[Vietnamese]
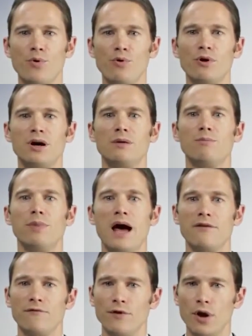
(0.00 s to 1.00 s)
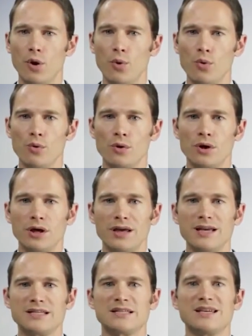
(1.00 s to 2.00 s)
và việc lưu thông máu kém cũng là
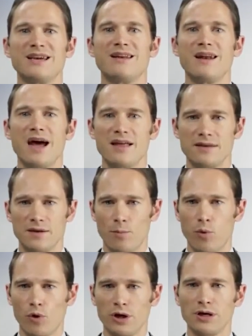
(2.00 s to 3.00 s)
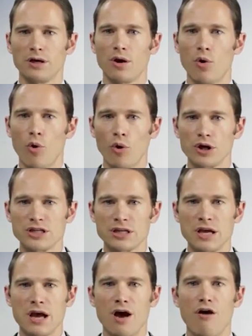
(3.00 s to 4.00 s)
một nguyên nhân gây ra hiện tượng thoái hóa điểm
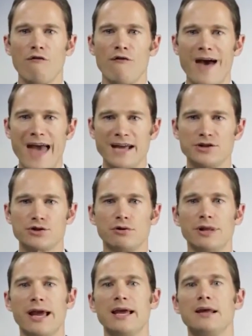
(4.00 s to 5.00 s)
vàng do tuổi tác.